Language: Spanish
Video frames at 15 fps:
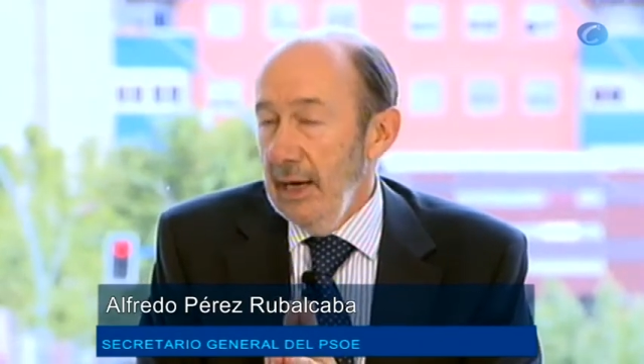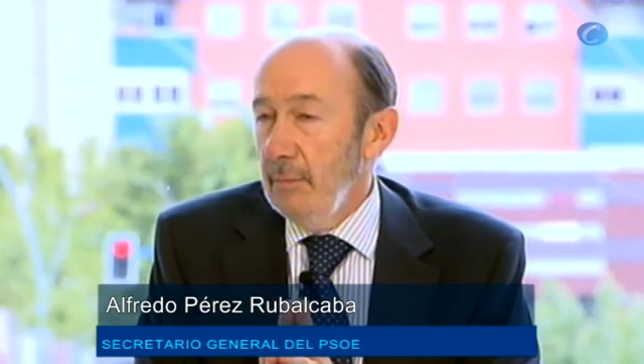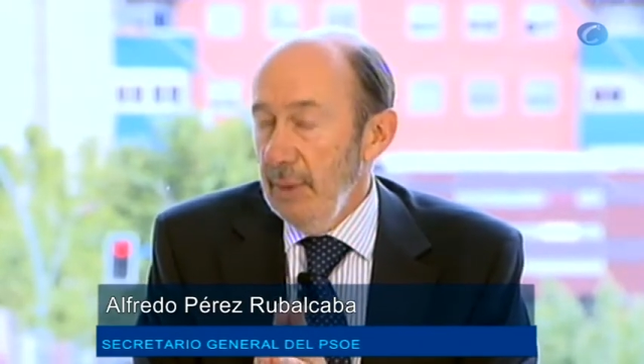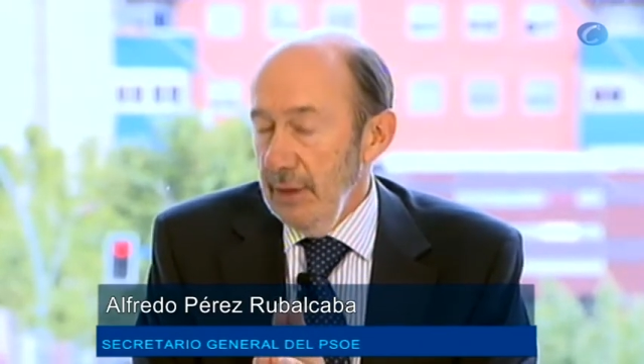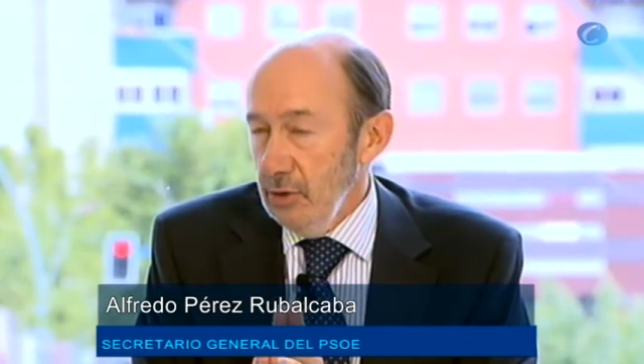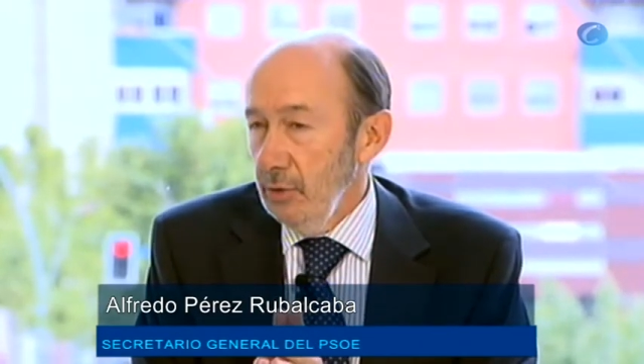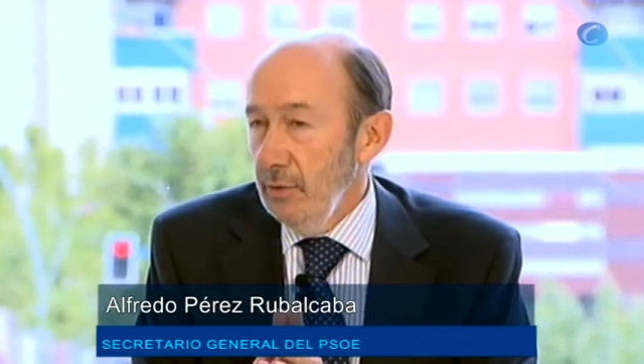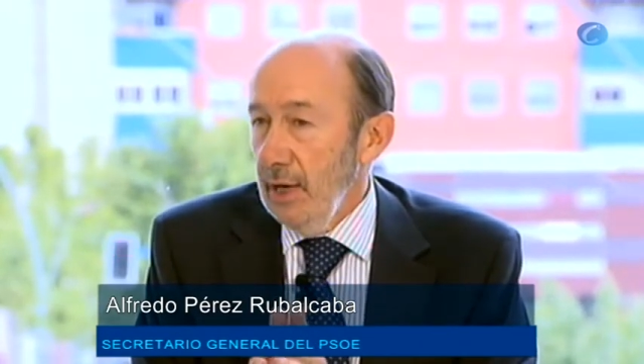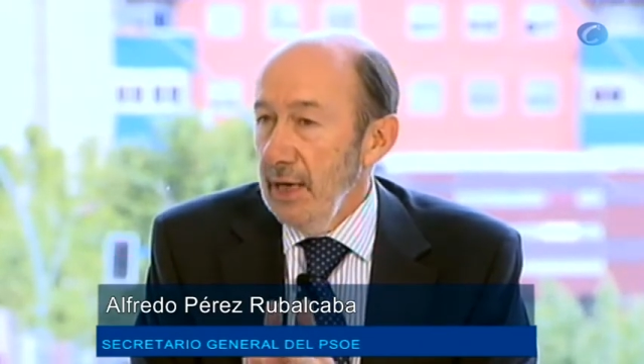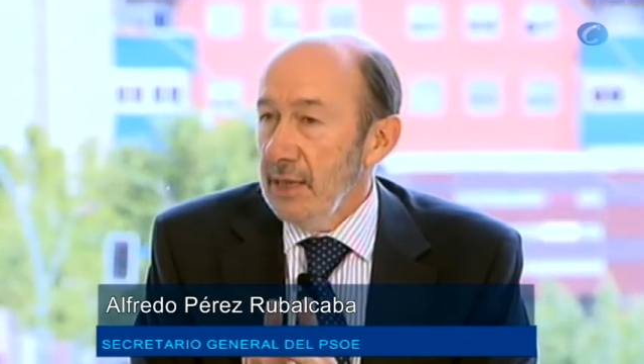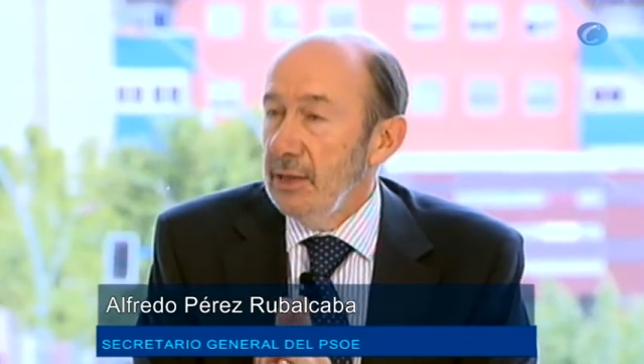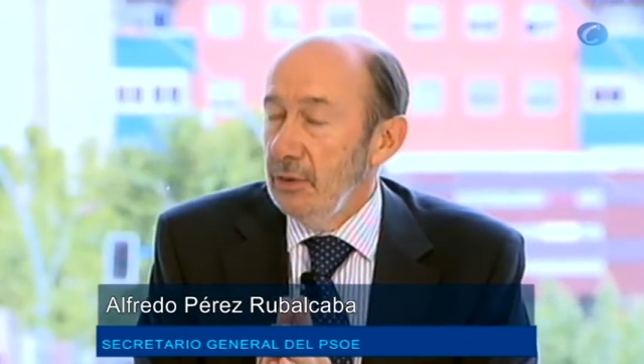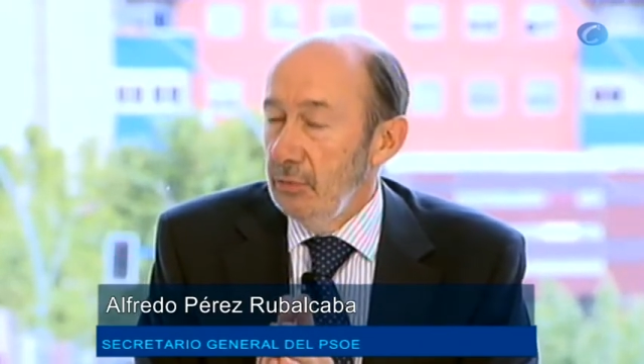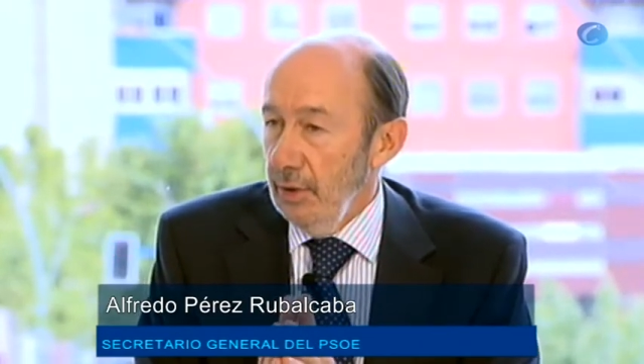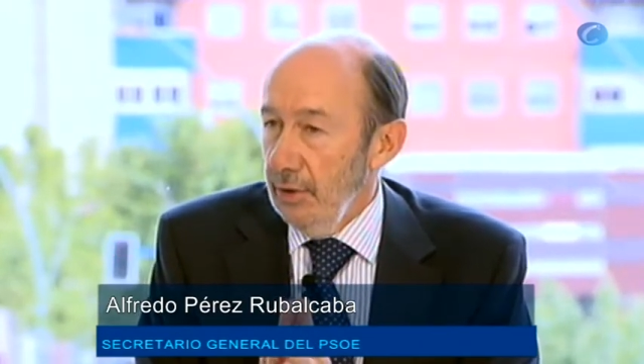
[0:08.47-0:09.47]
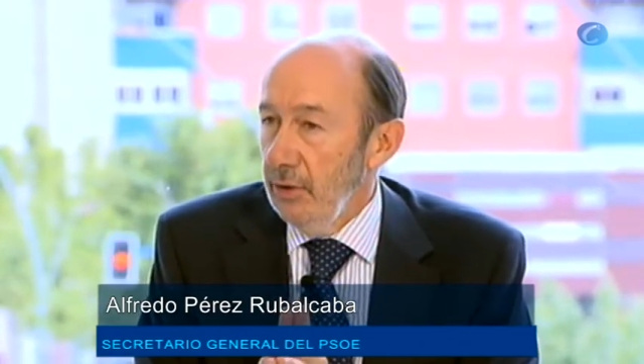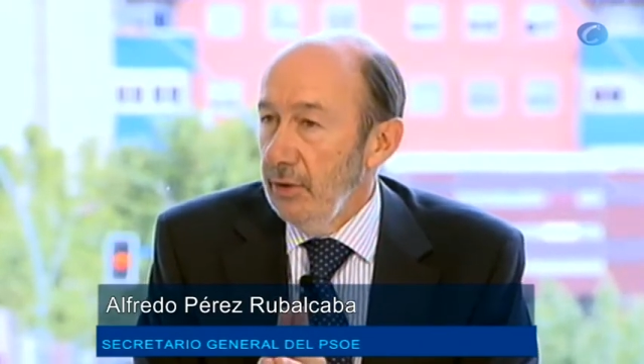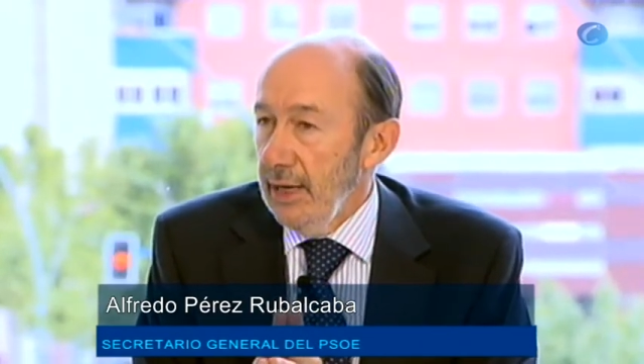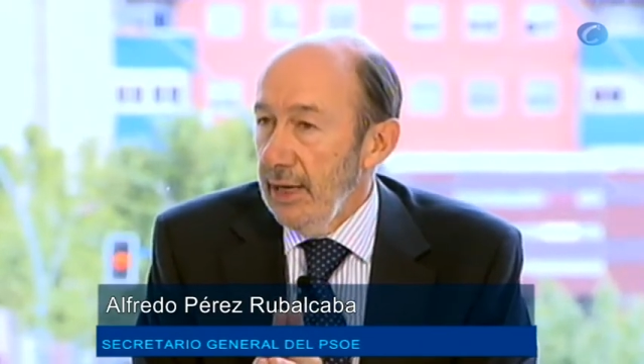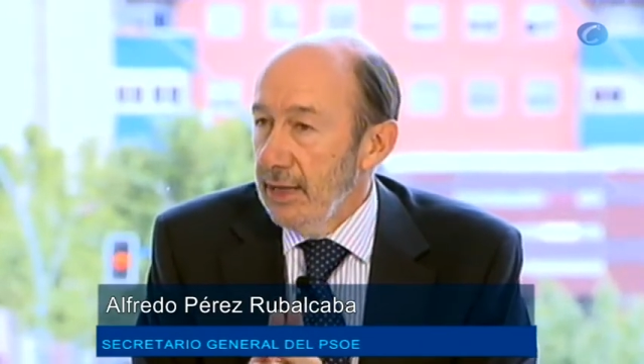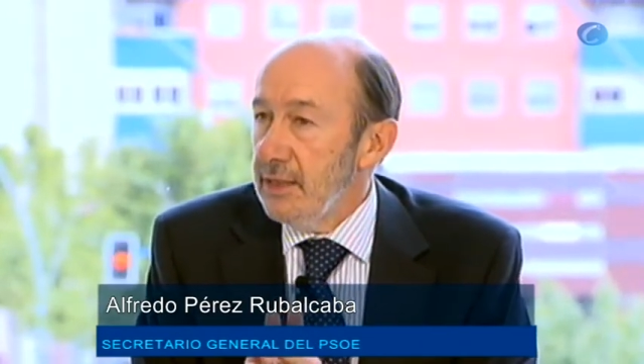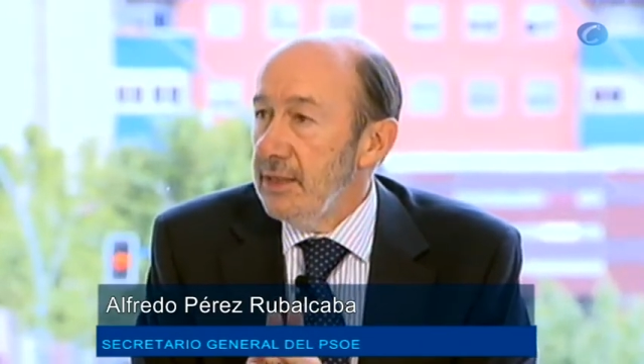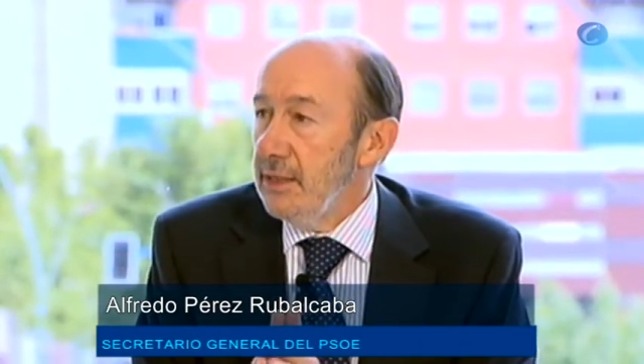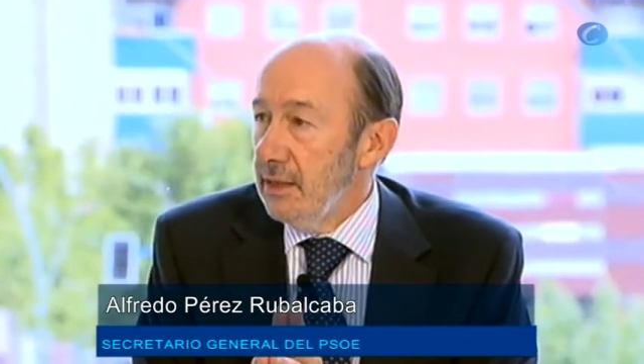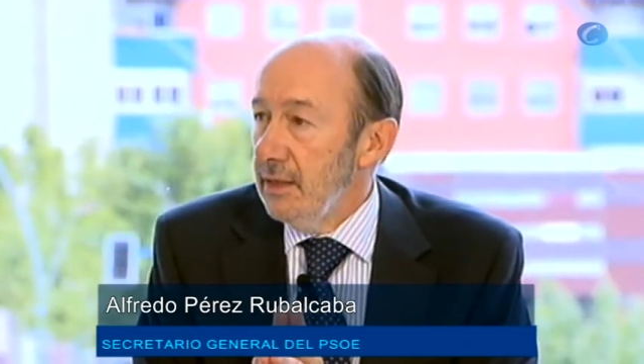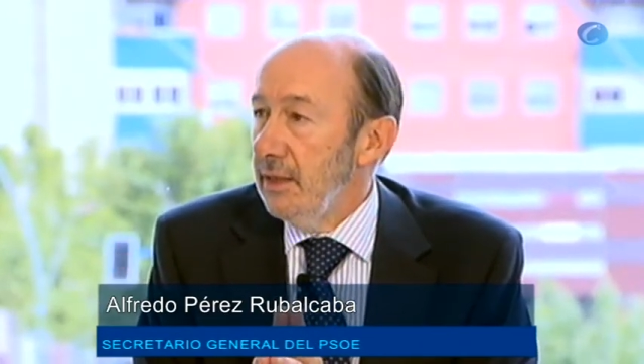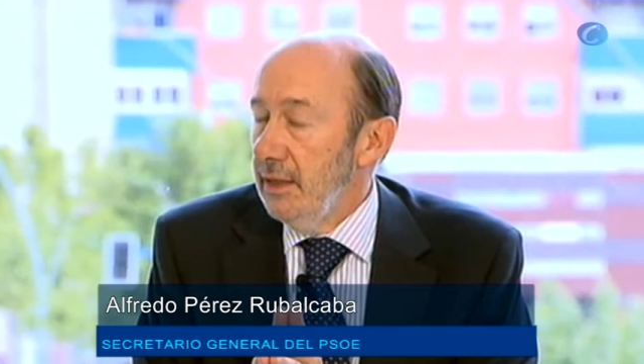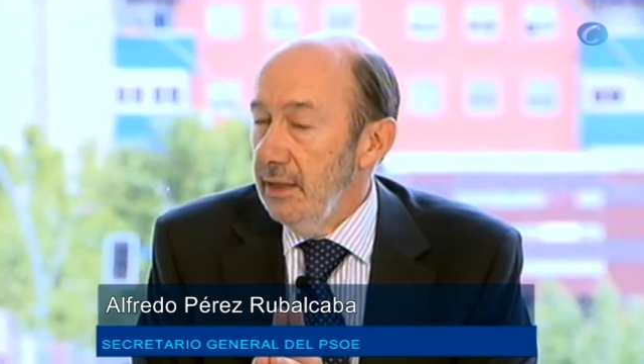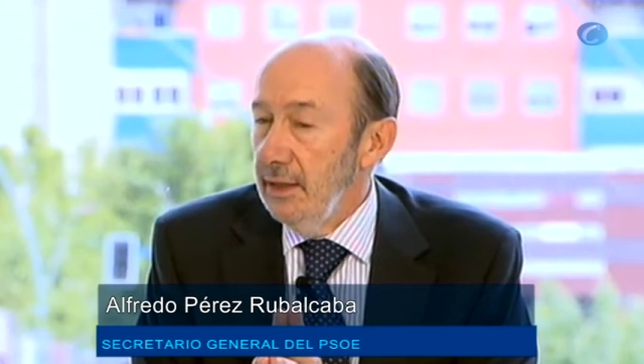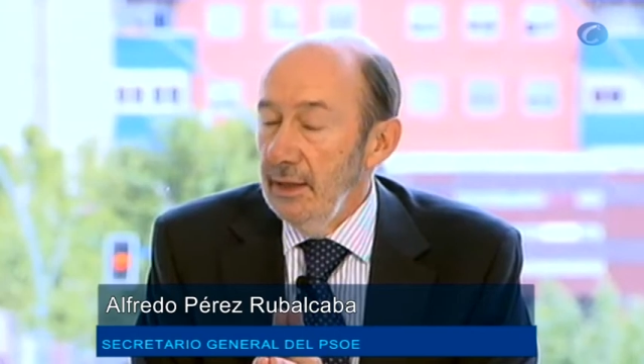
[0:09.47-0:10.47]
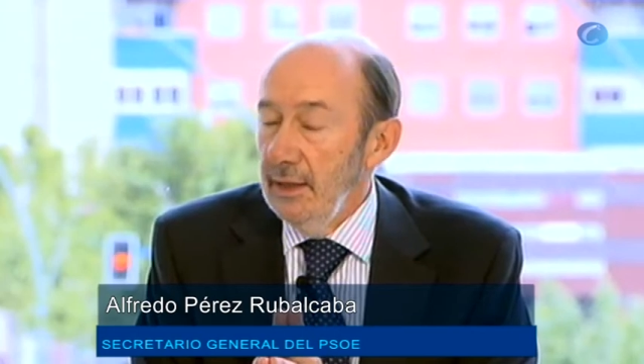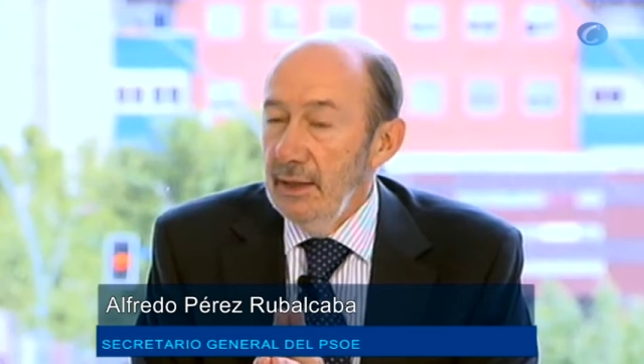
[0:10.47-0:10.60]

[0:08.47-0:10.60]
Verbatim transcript: al paso de la situación que existe